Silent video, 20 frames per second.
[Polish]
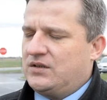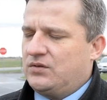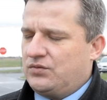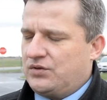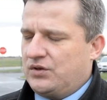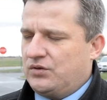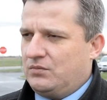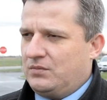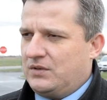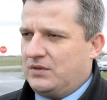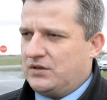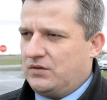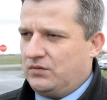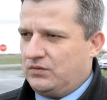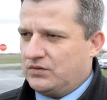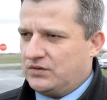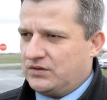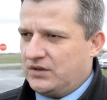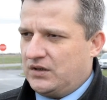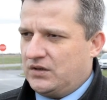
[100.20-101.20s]
z Urzędu
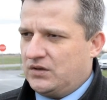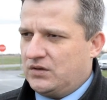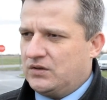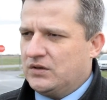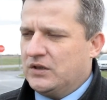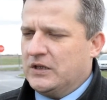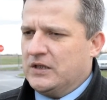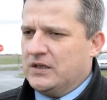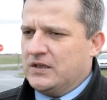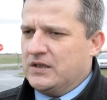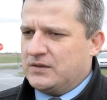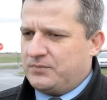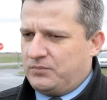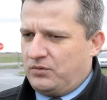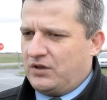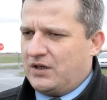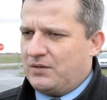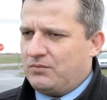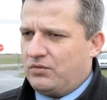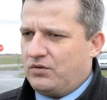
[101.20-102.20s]
Marszałkowskiego z
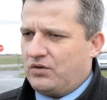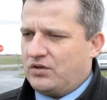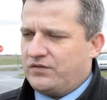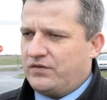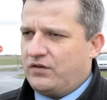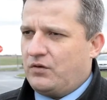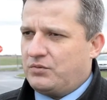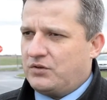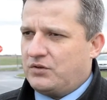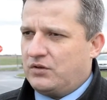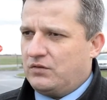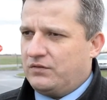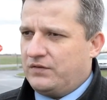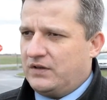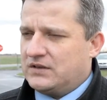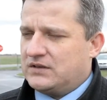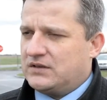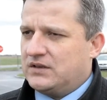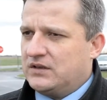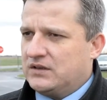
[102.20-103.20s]
Programu Rozwoju Obszarów
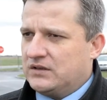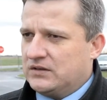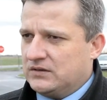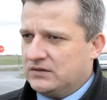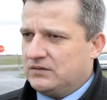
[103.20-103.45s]
Wiejskich.